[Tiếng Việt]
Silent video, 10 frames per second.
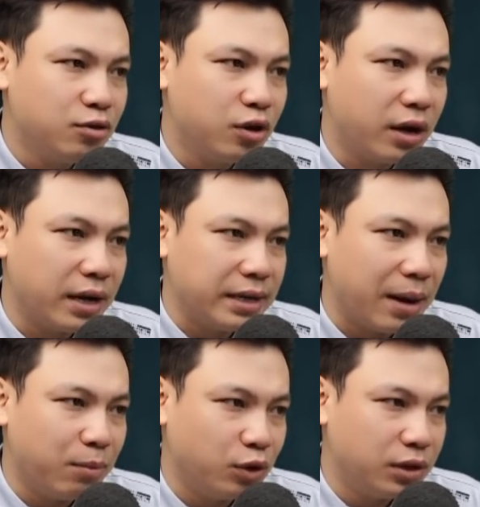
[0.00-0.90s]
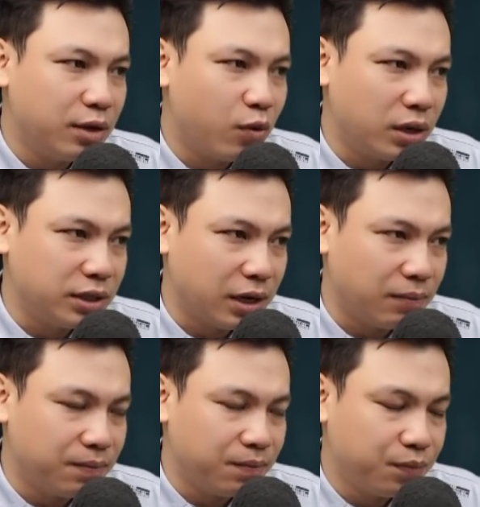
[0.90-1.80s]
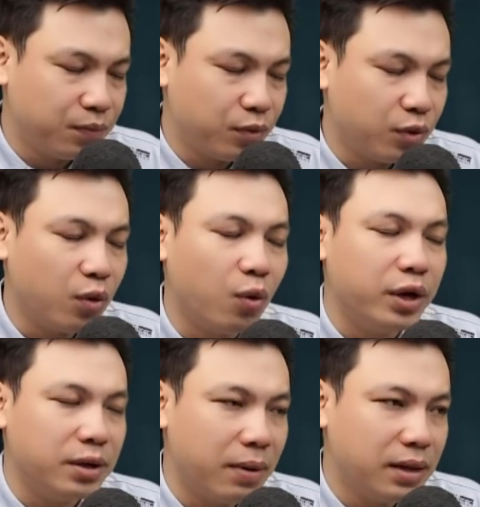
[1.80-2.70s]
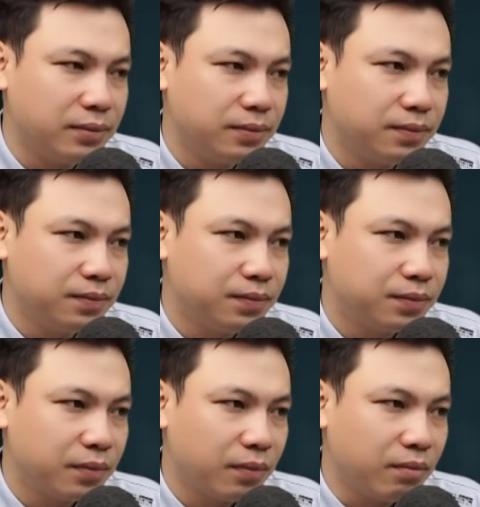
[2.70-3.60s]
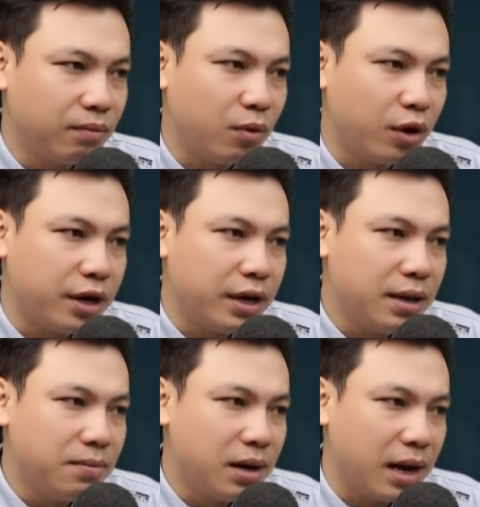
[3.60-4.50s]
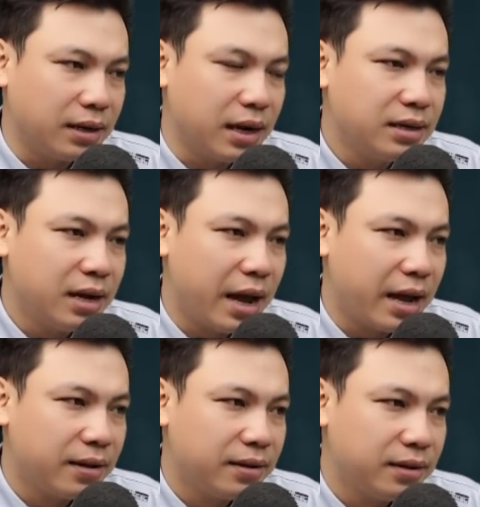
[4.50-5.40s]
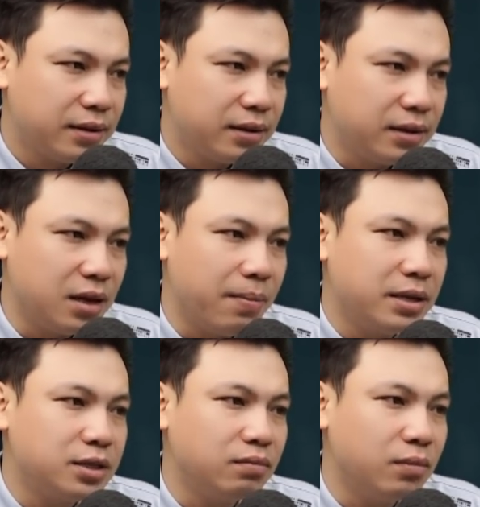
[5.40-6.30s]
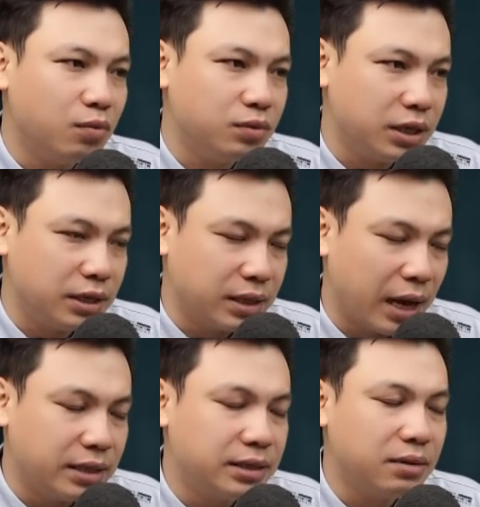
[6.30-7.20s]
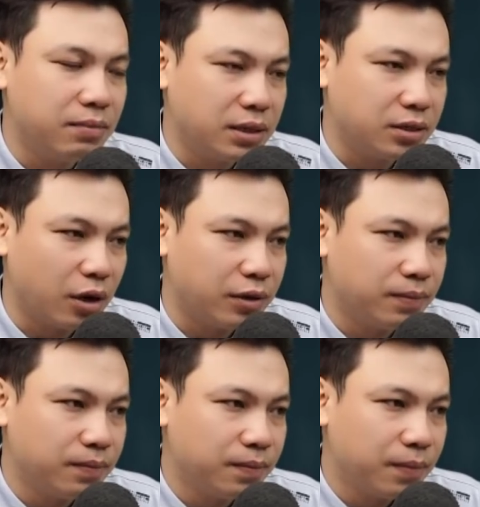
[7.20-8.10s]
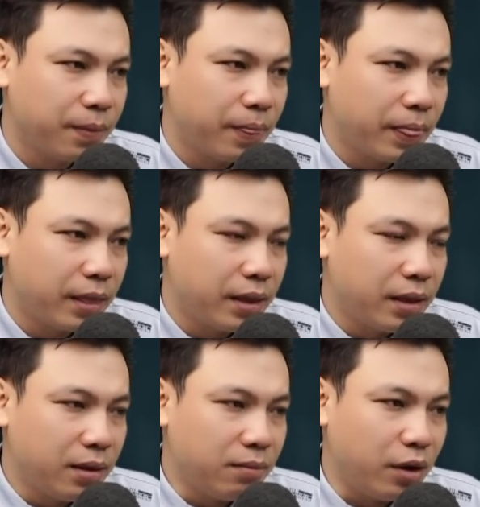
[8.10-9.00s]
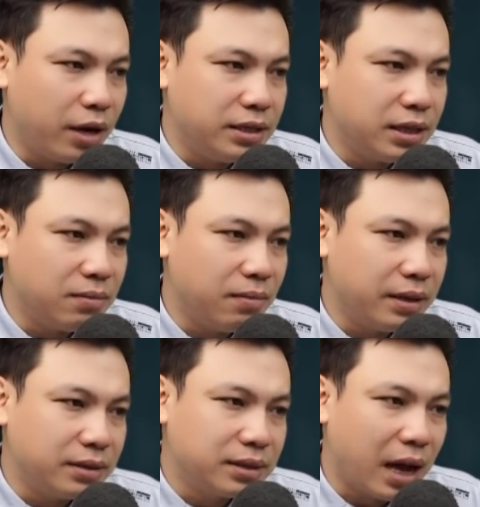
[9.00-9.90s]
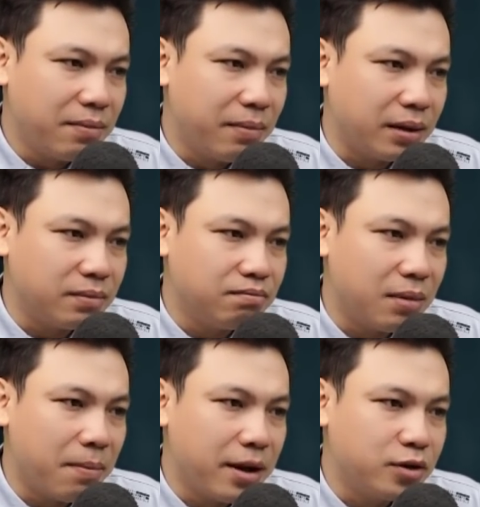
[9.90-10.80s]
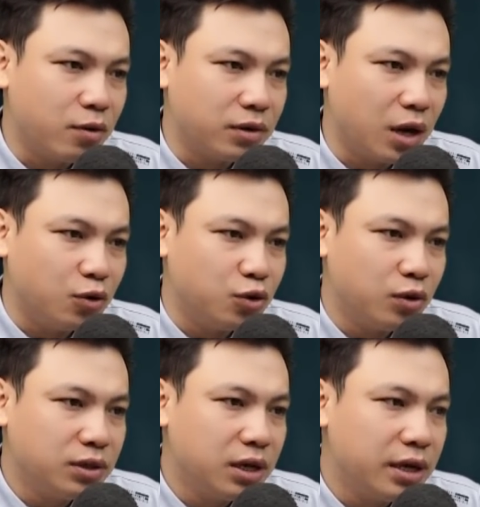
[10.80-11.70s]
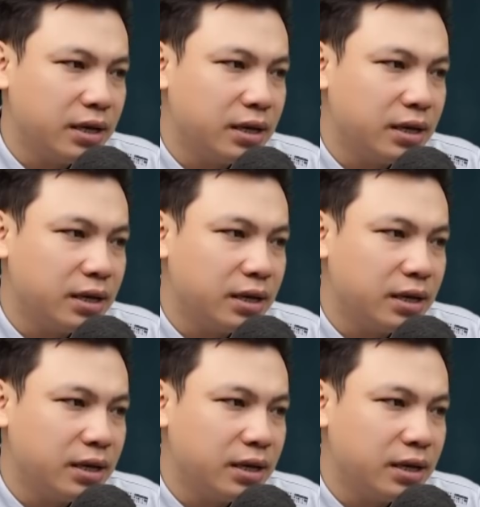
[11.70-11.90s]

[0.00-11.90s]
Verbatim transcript: Mọi người giật mình tái mặt. Bà Mai gục đầu xuống dưới. Thế thì phải làm sao bây giờ hả bà? Bây giờ phải cho nó uống thuốc cho cái thai nó ra thì cứu được mẹ. Nếu không để chậm quá thì chết cả mẹ lẫn con.